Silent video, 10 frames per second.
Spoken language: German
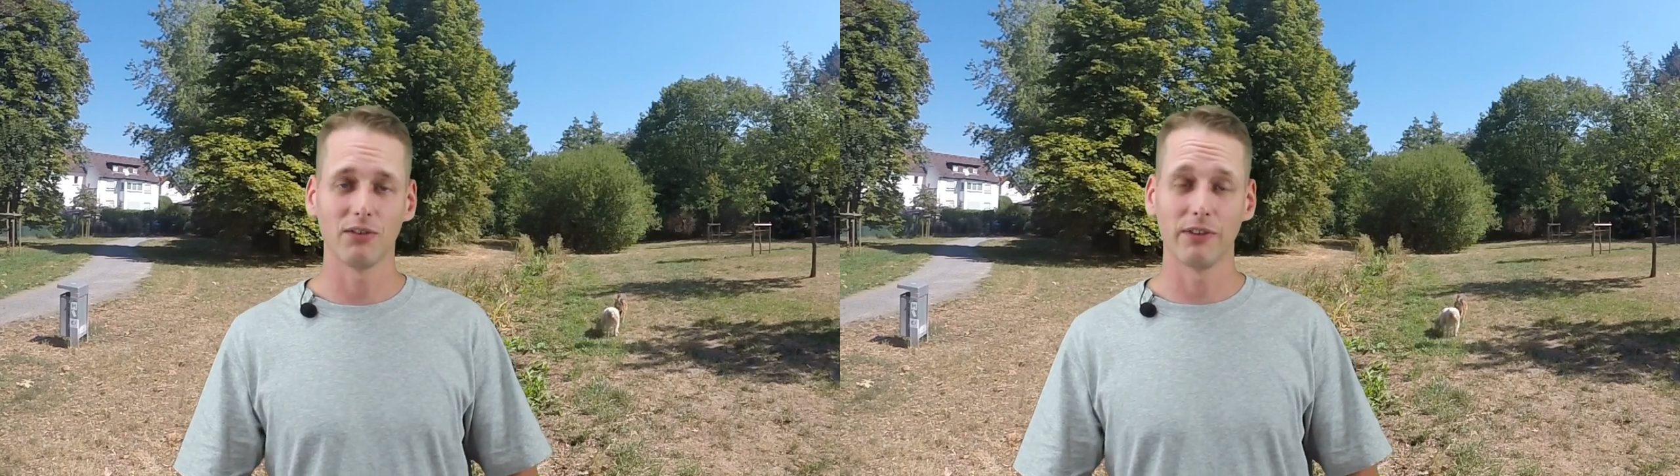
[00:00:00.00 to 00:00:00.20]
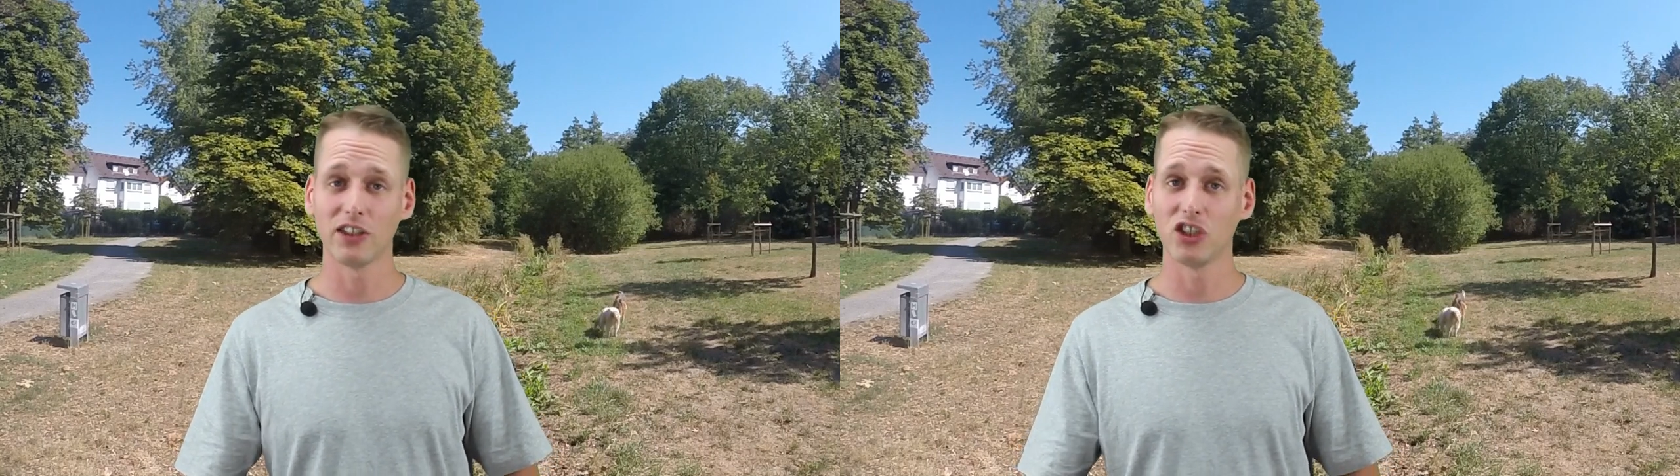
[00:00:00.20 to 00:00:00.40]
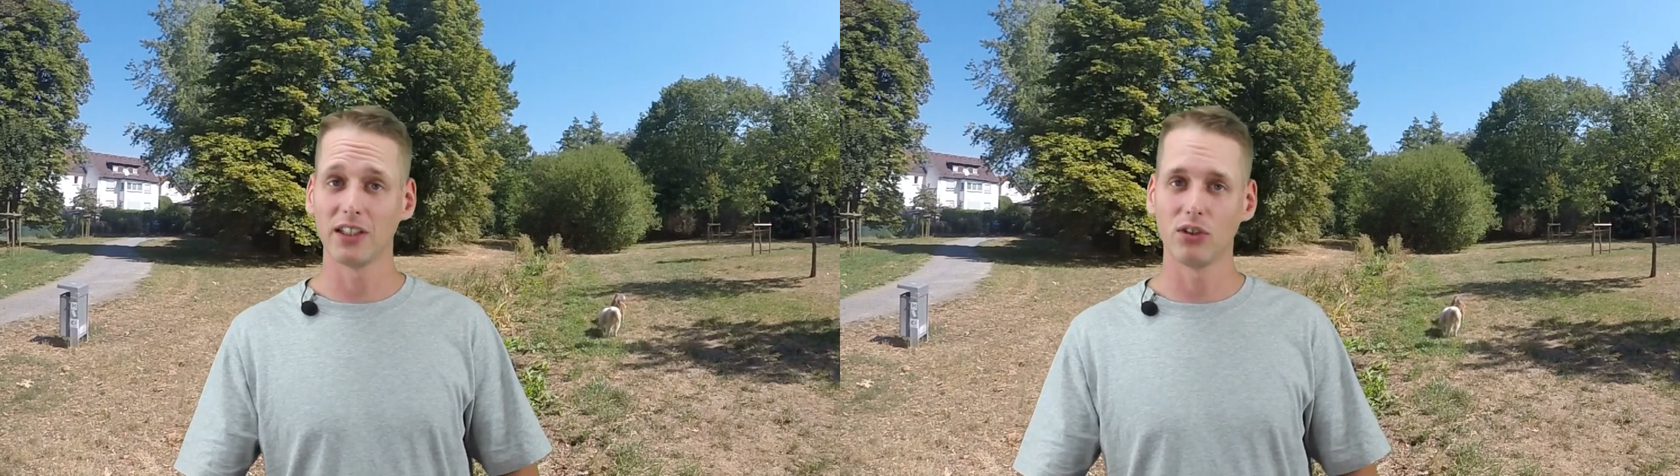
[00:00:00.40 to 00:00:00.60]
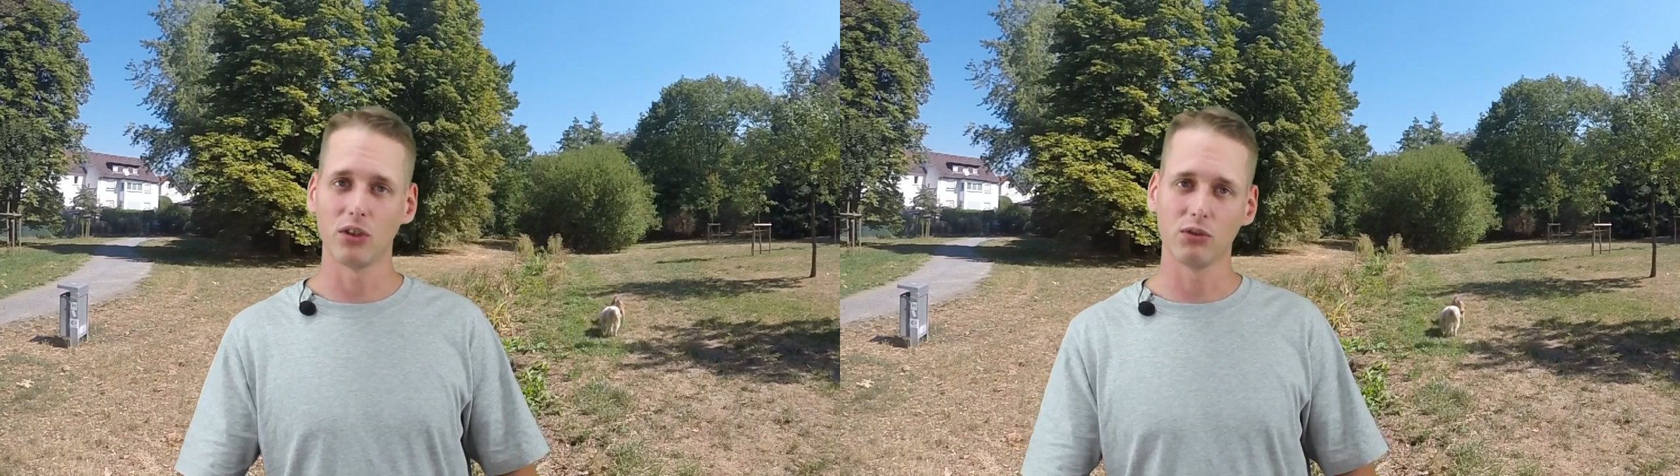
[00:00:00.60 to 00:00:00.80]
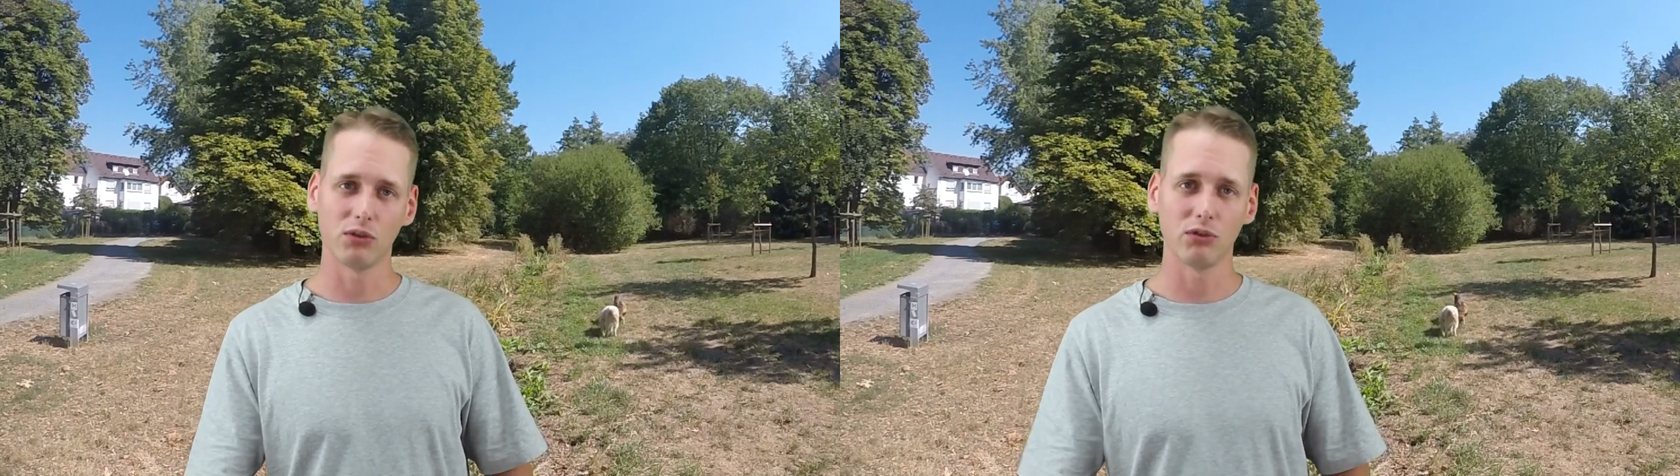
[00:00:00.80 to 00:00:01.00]
wegschicken
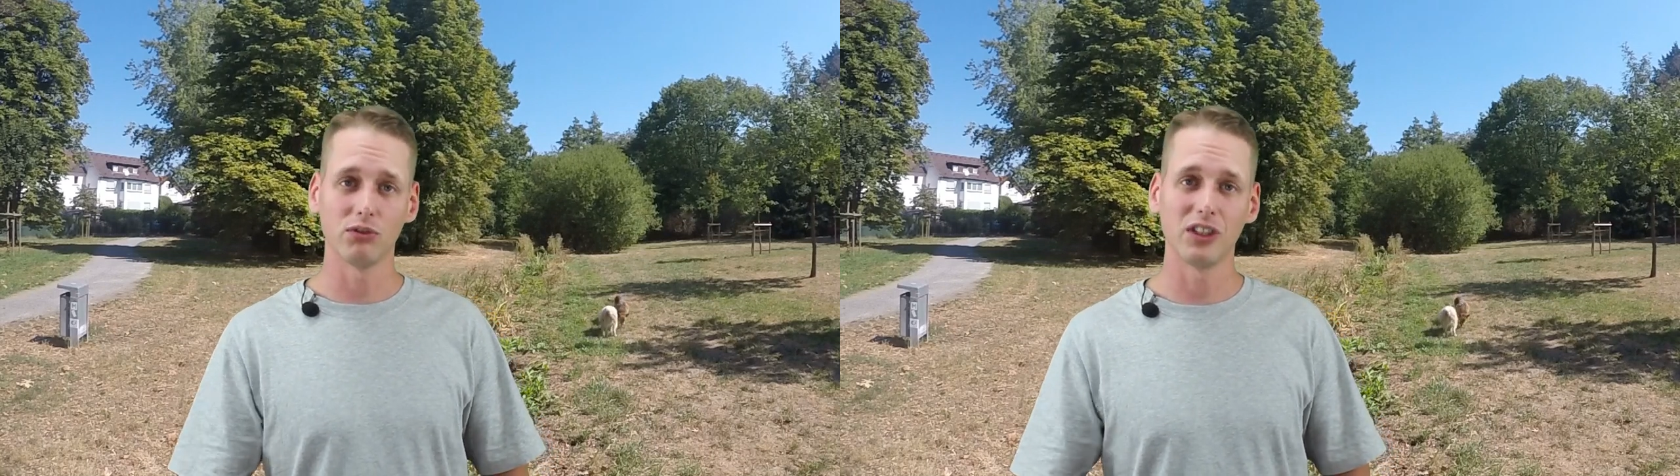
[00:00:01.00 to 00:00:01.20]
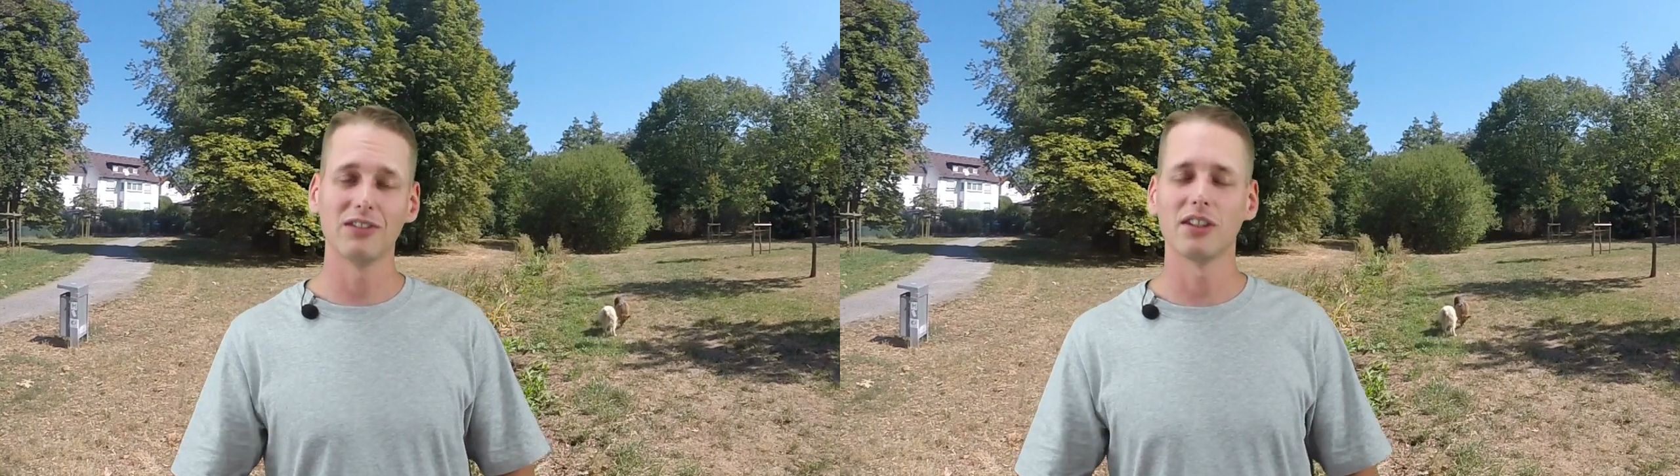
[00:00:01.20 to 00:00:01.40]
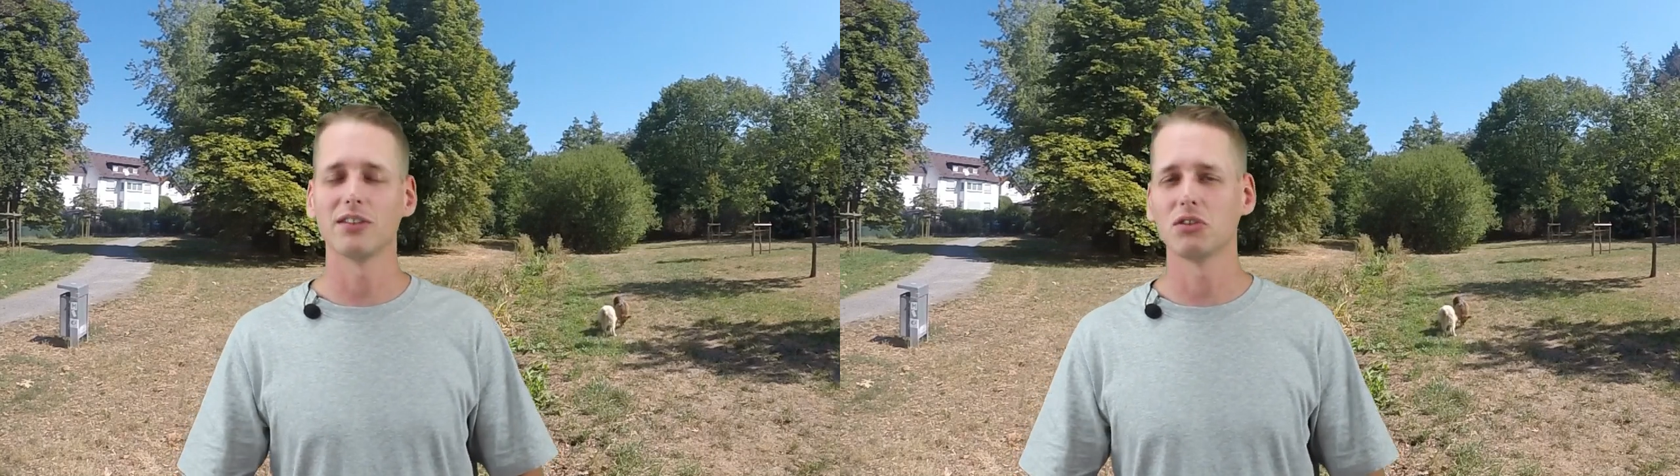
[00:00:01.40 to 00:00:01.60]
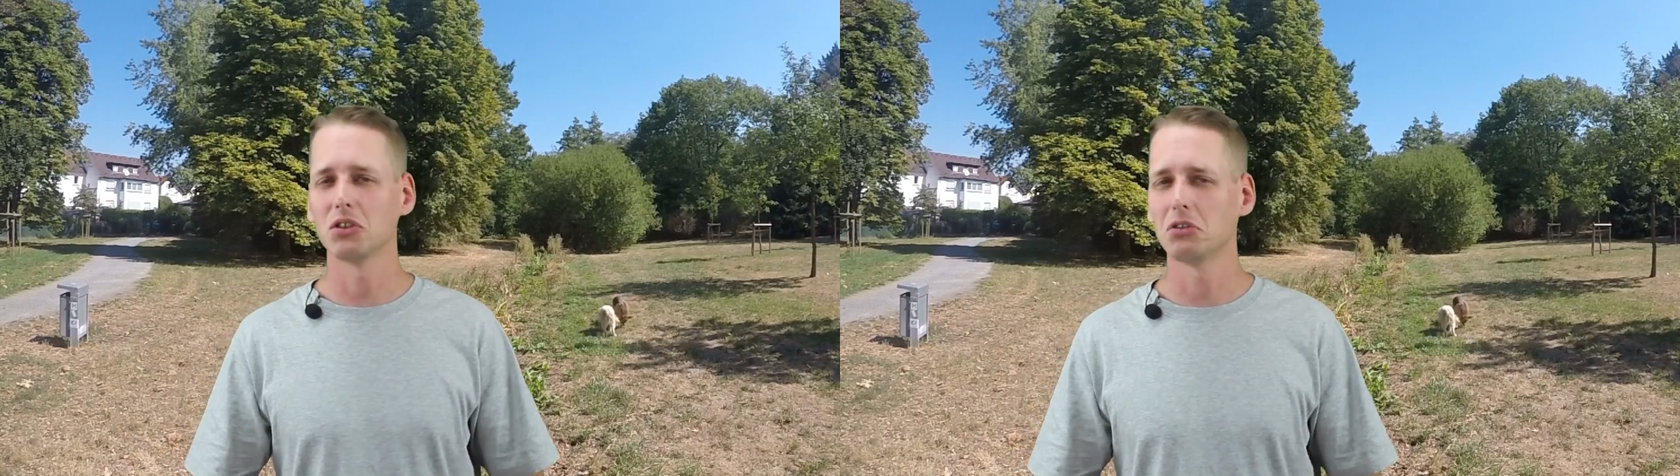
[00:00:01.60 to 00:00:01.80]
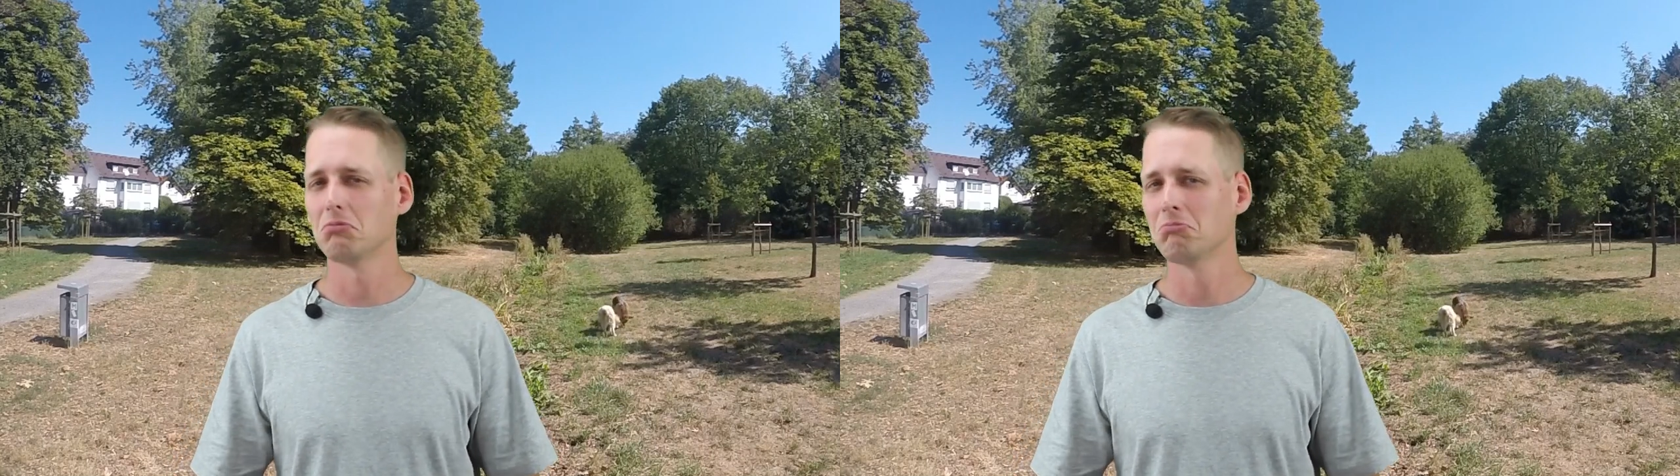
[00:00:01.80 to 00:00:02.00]
können und uns hinsetzen
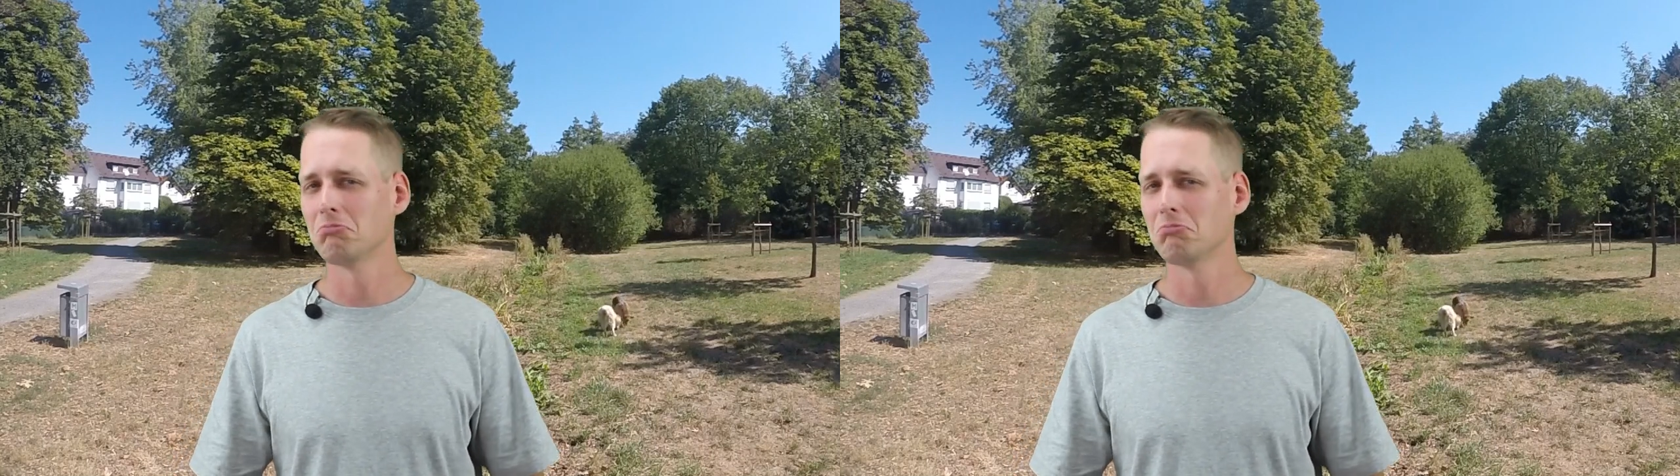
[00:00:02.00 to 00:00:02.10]
können.